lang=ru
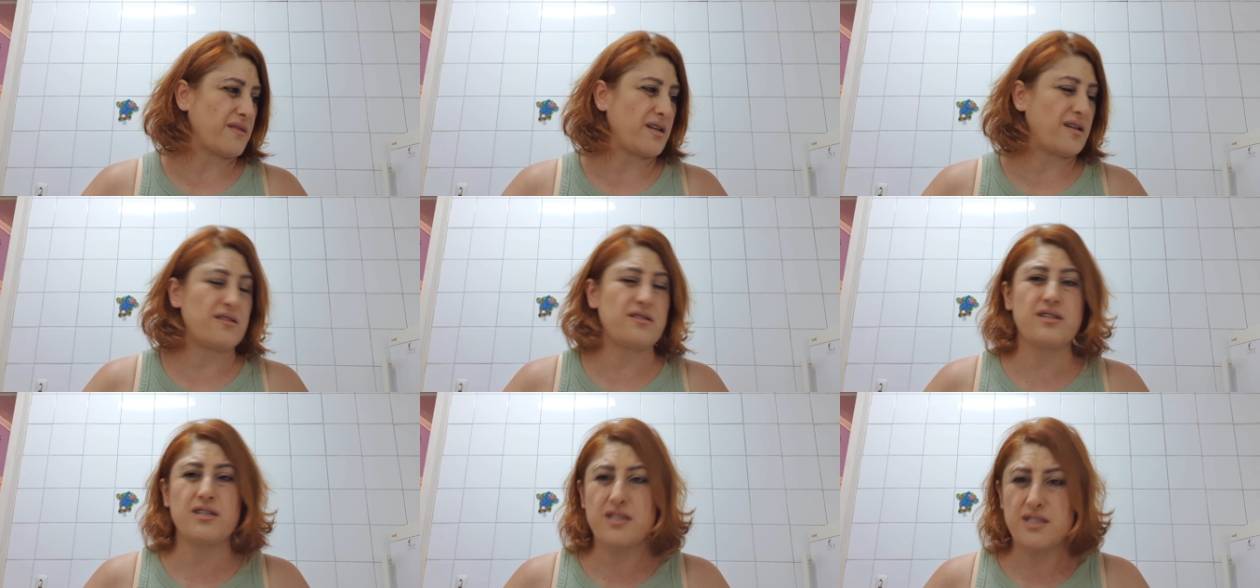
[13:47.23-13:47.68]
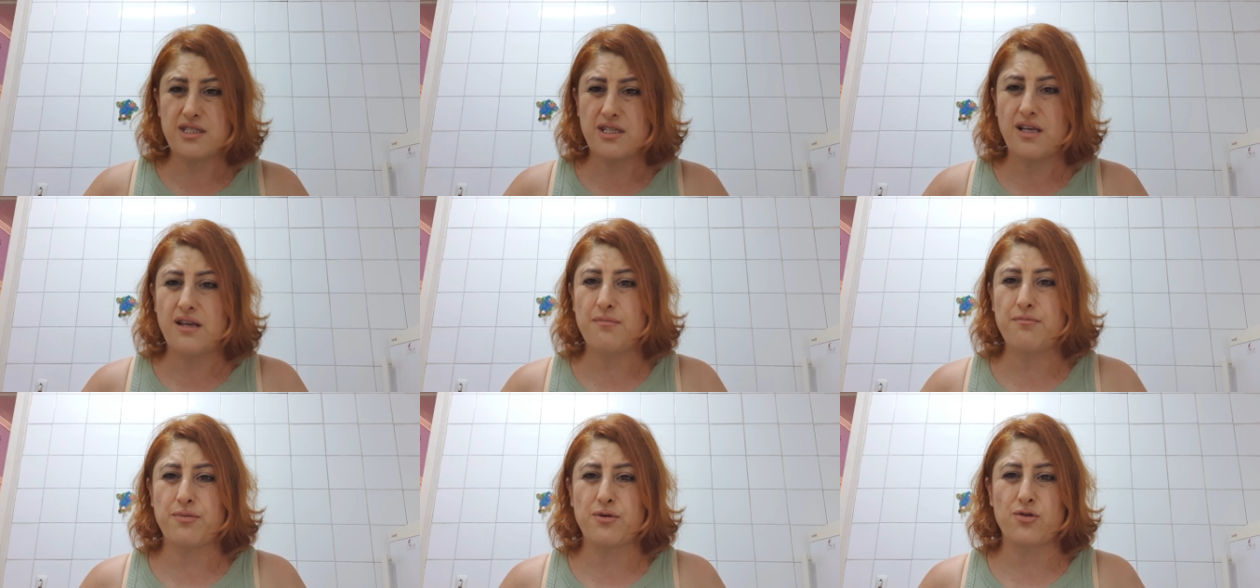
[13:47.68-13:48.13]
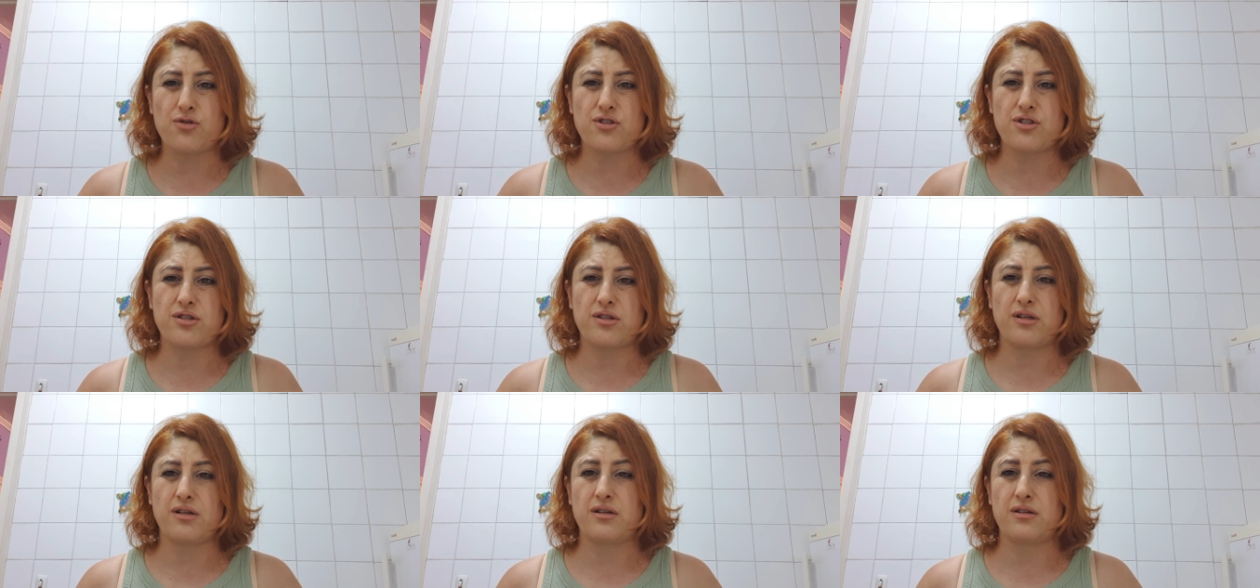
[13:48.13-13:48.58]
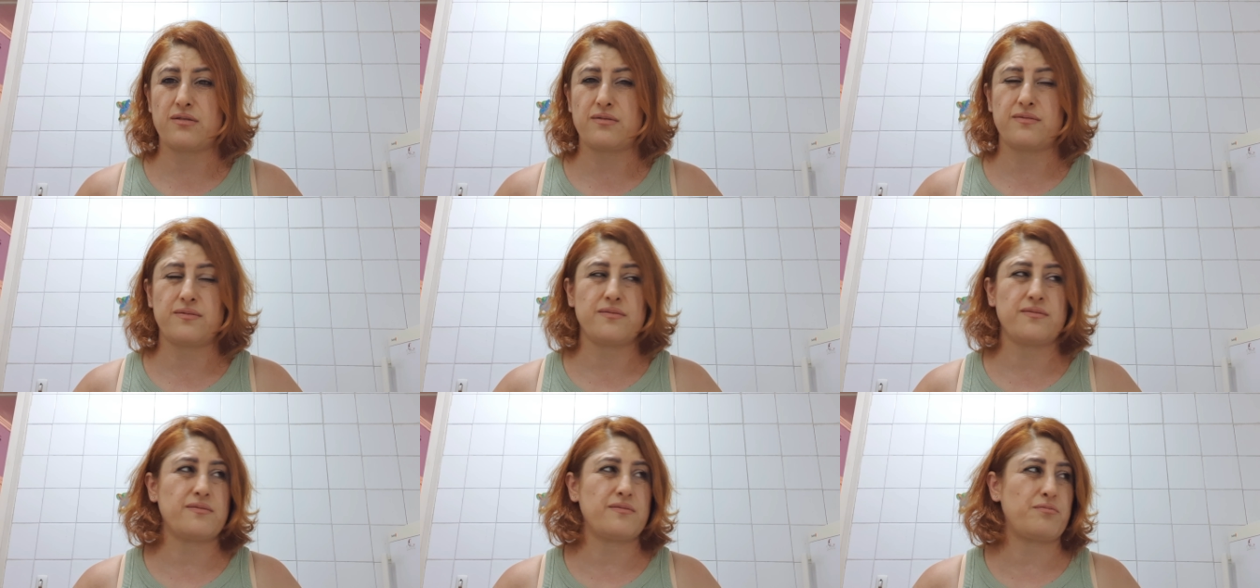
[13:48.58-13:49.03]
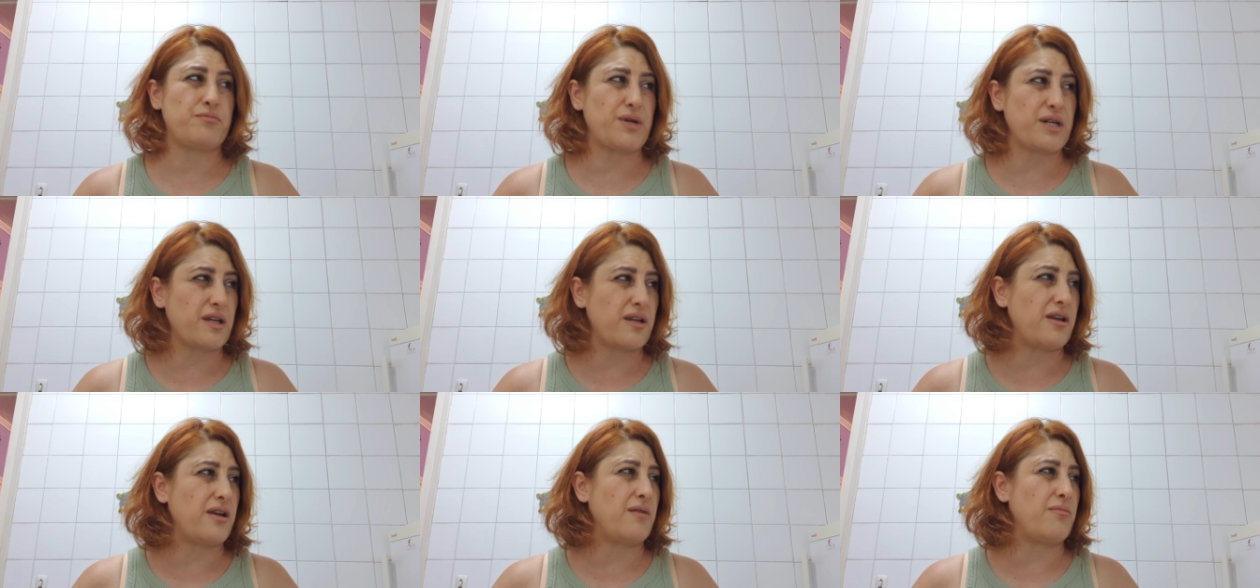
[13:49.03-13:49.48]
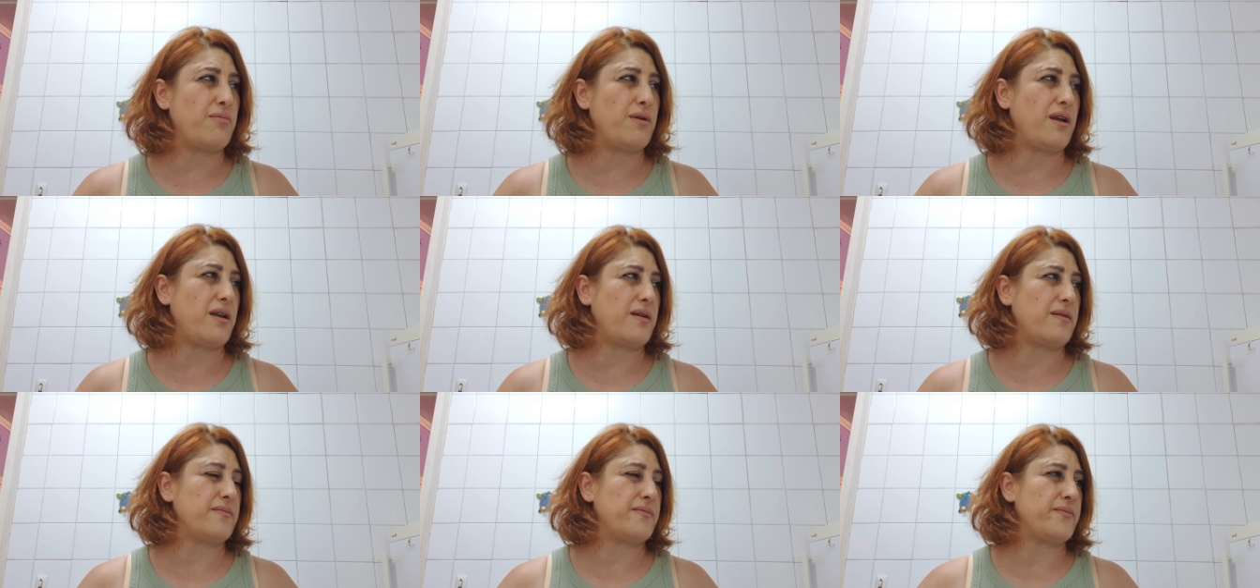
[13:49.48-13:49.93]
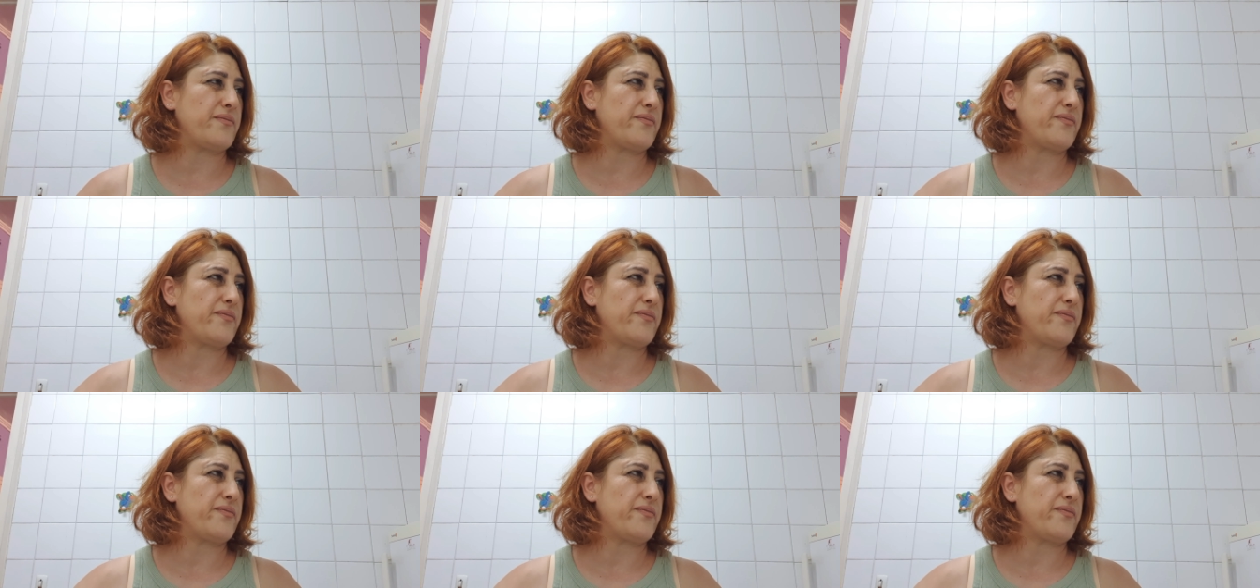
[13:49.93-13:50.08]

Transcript: детей просто погибли.